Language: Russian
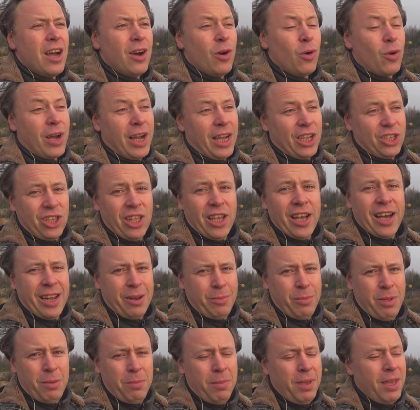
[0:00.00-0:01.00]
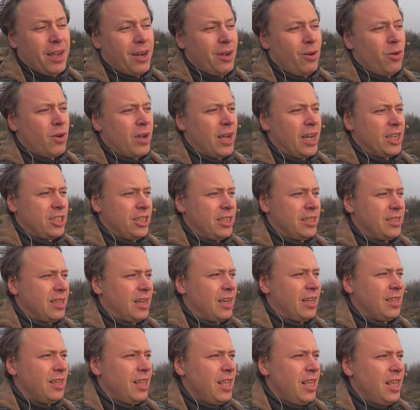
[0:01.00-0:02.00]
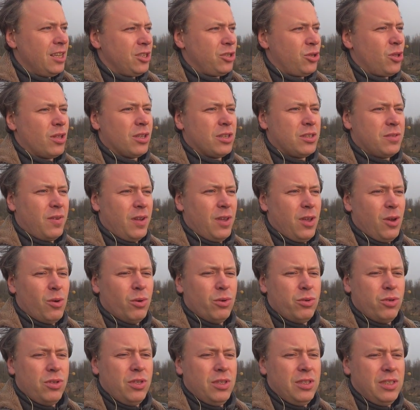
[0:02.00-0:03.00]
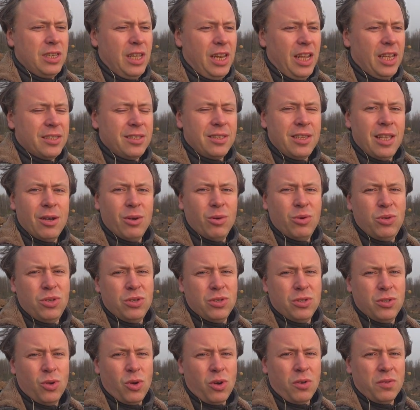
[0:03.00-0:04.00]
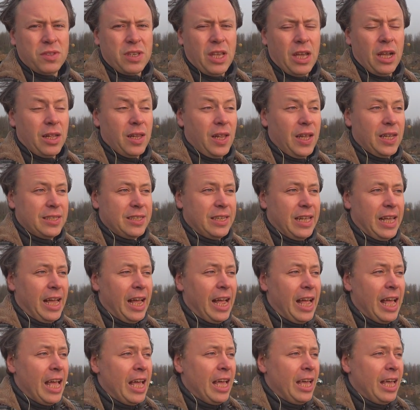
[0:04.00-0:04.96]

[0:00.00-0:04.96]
у каждой армии мира, у каждой страны есть что-то свое, очень интересное, очень здоровское и классное.